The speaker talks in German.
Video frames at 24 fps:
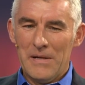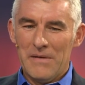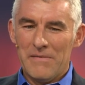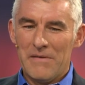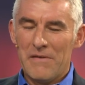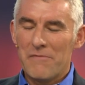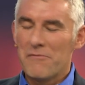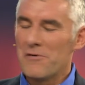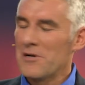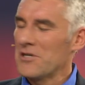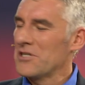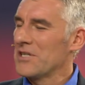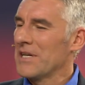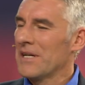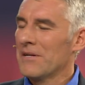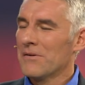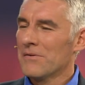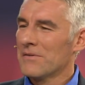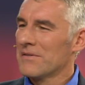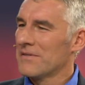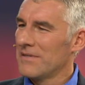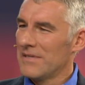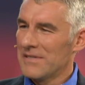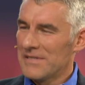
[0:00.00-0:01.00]
Wir verstehen
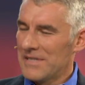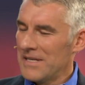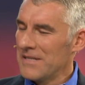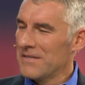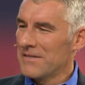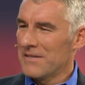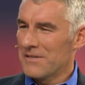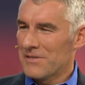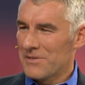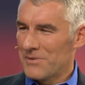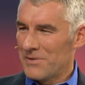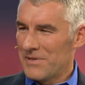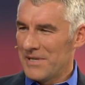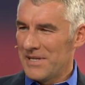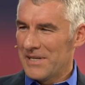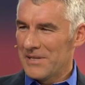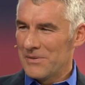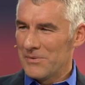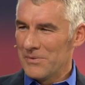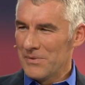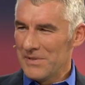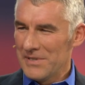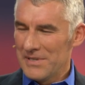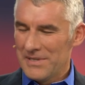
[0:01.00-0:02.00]
uns sensationell
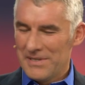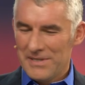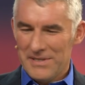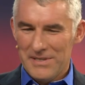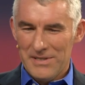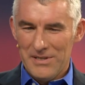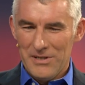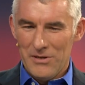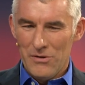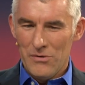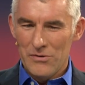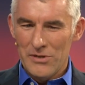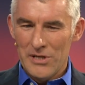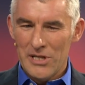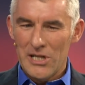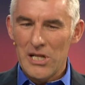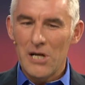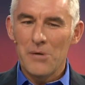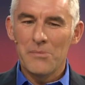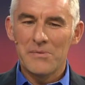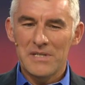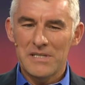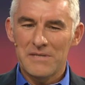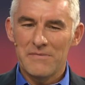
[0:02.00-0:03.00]
gut. Und ich
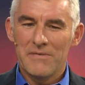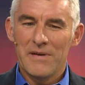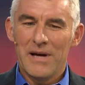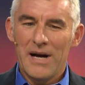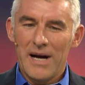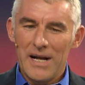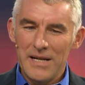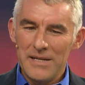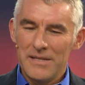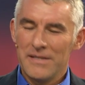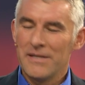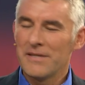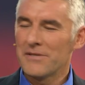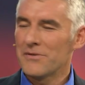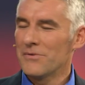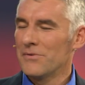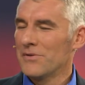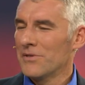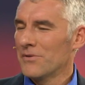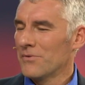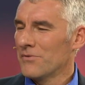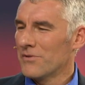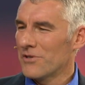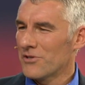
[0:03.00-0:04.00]
glaube, dass wir alle
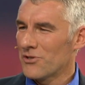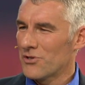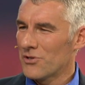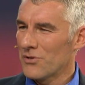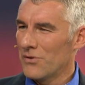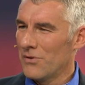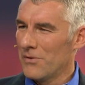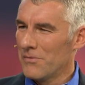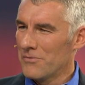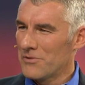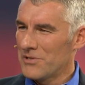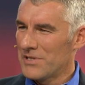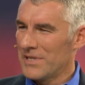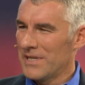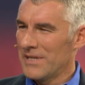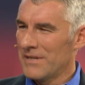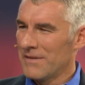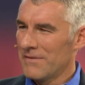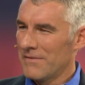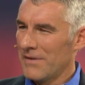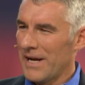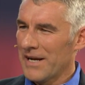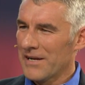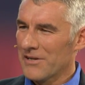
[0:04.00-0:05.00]
natürlich unter Strom
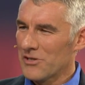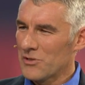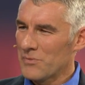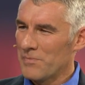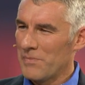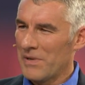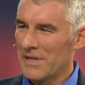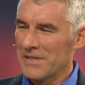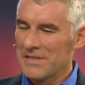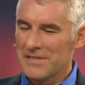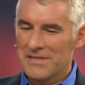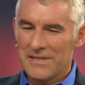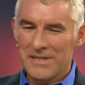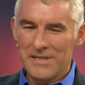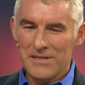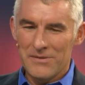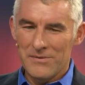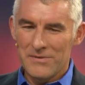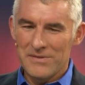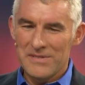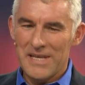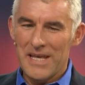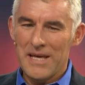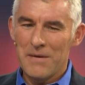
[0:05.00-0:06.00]
stehen, angespannt ja. sind
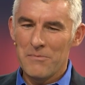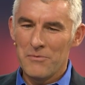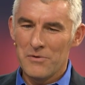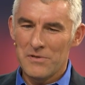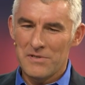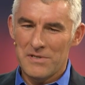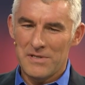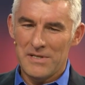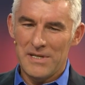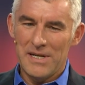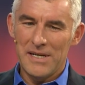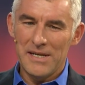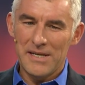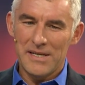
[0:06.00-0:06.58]
und sehr emotional